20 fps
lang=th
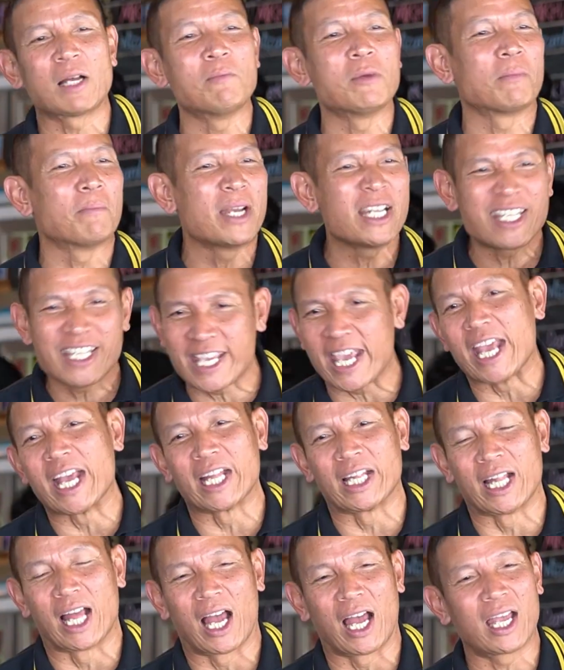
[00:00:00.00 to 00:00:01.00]
ถ้ามึงไม่จริง
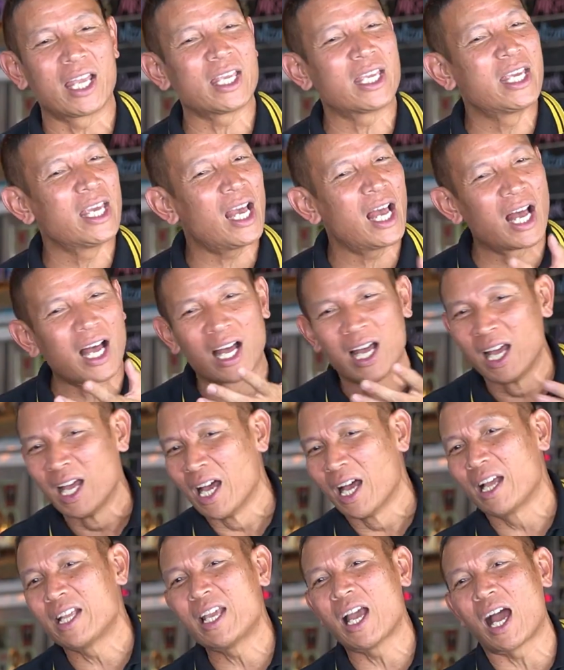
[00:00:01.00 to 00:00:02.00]
เนี่ย
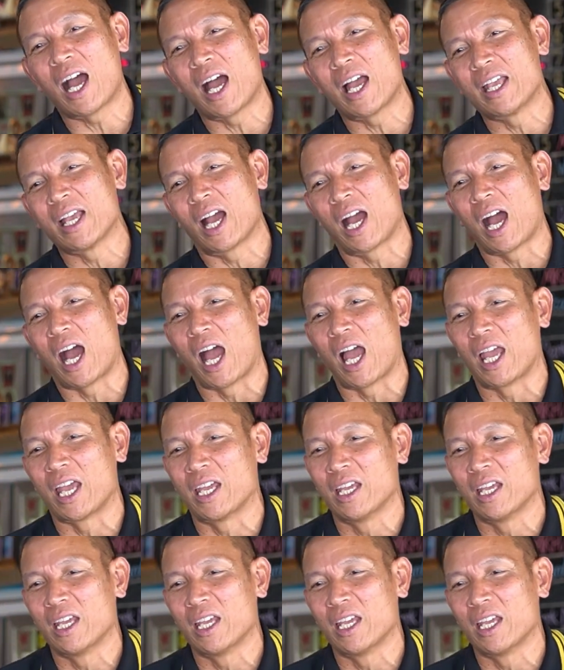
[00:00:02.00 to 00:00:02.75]
ยังไงยังไง